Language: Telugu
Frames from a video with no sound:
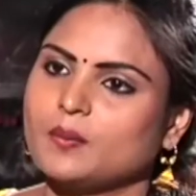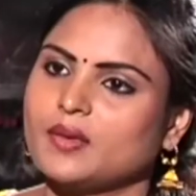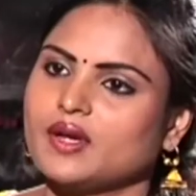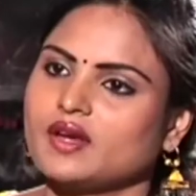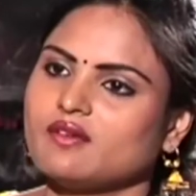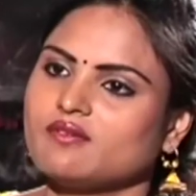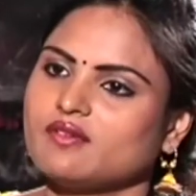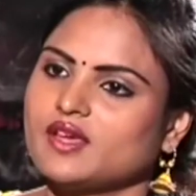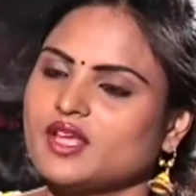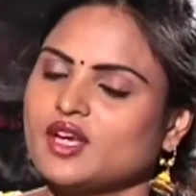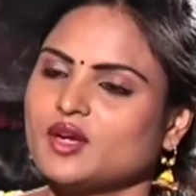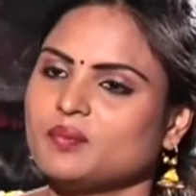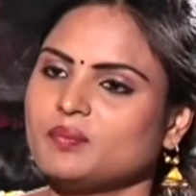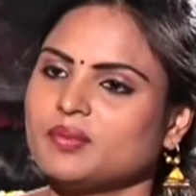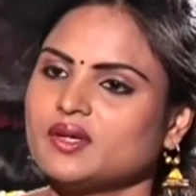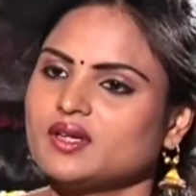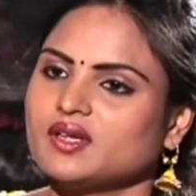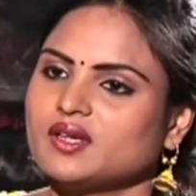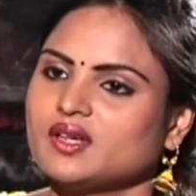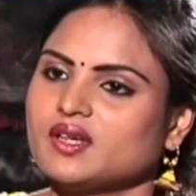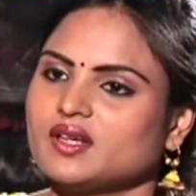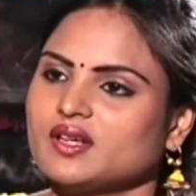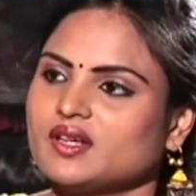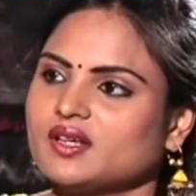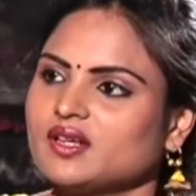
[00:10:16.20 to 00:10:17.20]
మరి
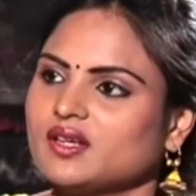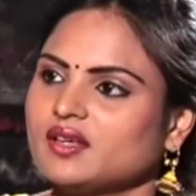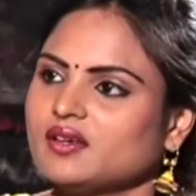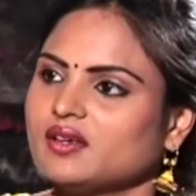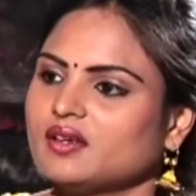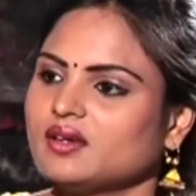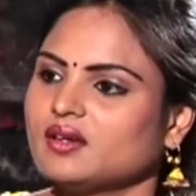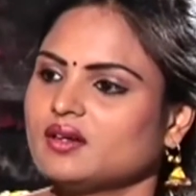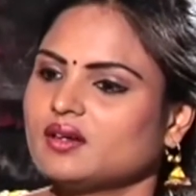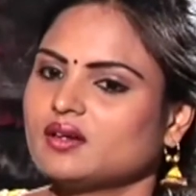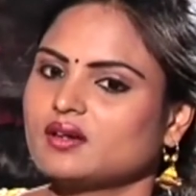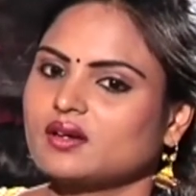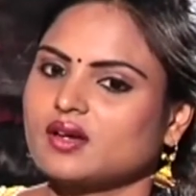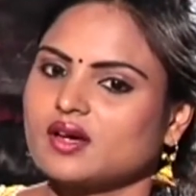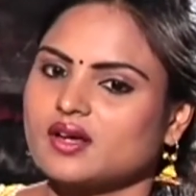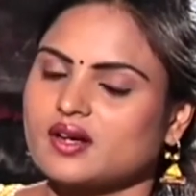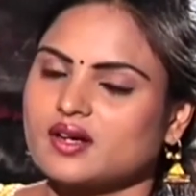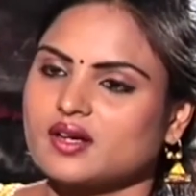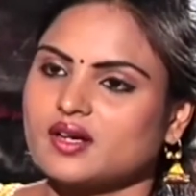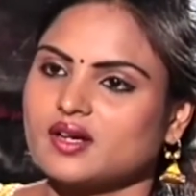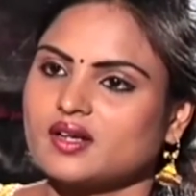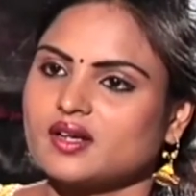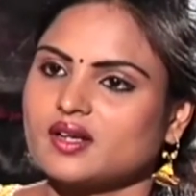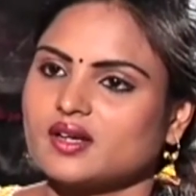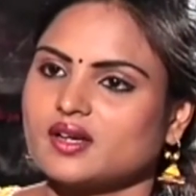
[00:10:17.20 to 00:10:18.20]
వీరప్పన్ గారు అంటే
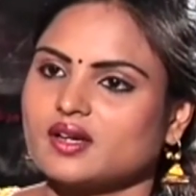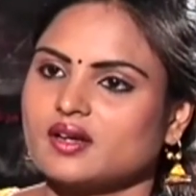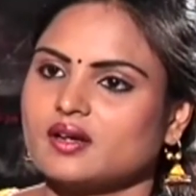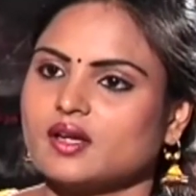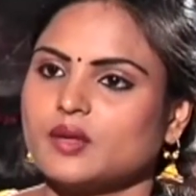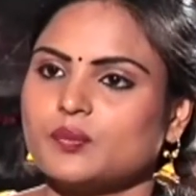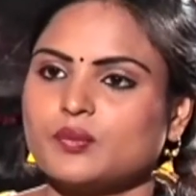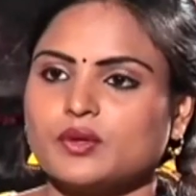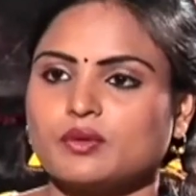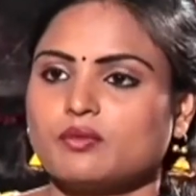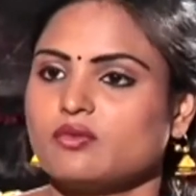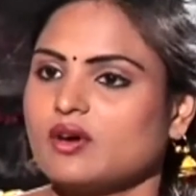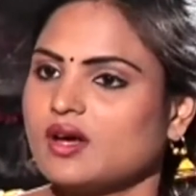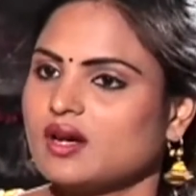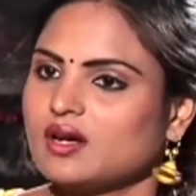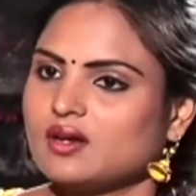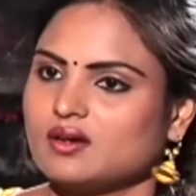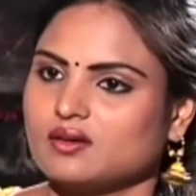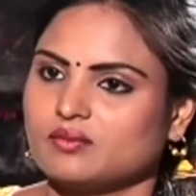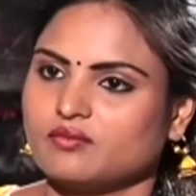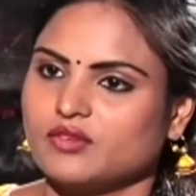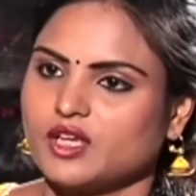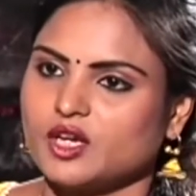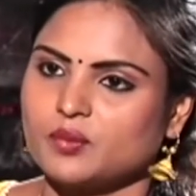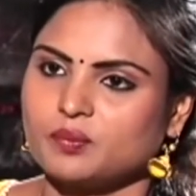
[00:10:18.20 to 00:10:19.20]
కర్ణాటక ఇప్పుడు వాళ్ళ
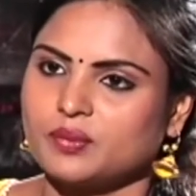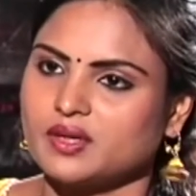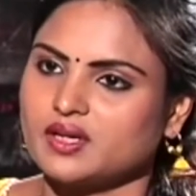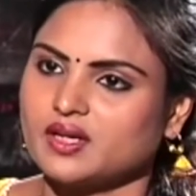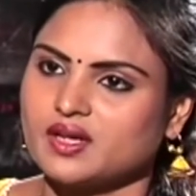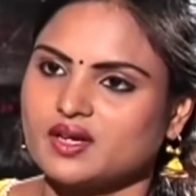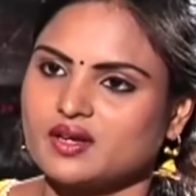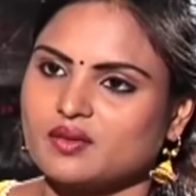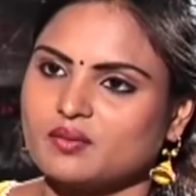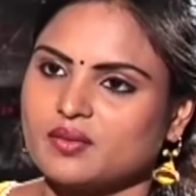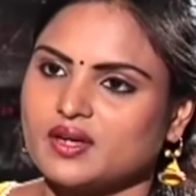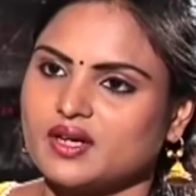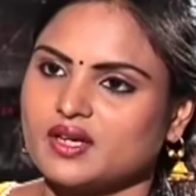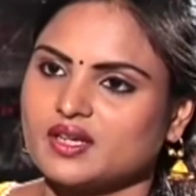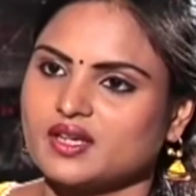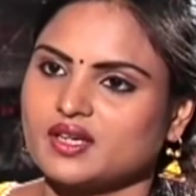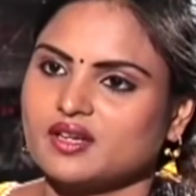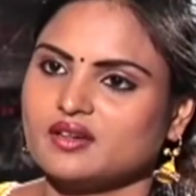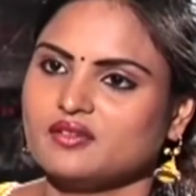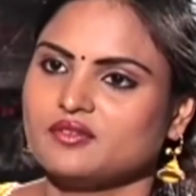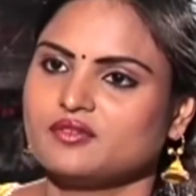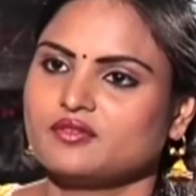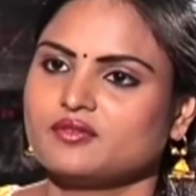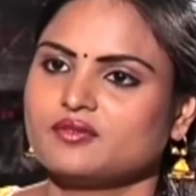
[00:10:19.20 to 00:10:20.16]
వీరప్పన్ గారి భార్య